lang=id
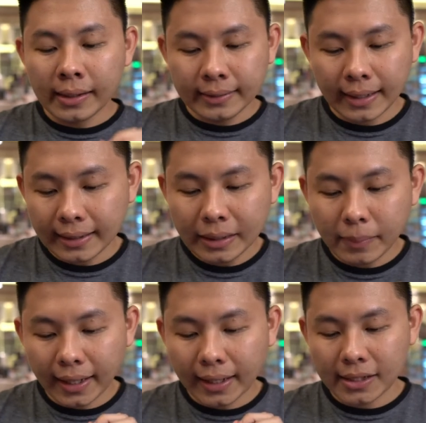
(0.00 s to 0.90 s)
Dan di
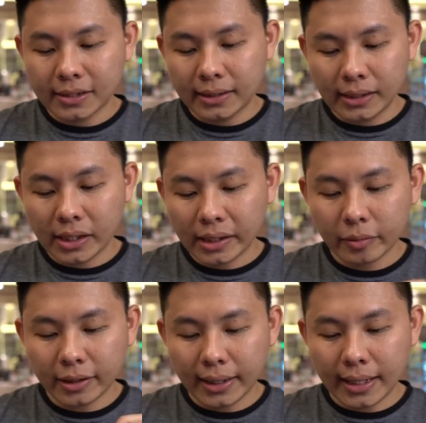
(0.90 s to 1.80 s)
bagian region ini kita
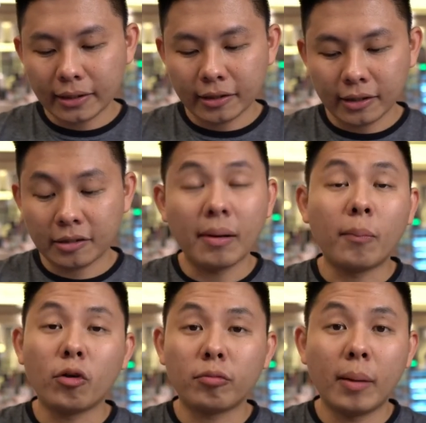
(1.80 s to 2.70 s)
bisa lihat
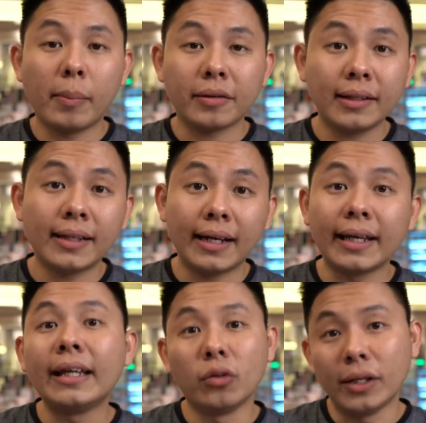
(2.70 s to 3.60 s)
99% eh,
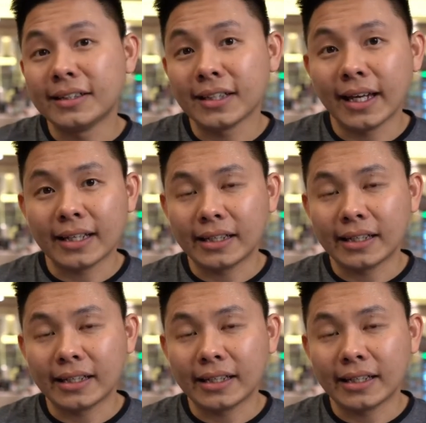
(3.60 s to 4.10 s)
dari Indonesia ya.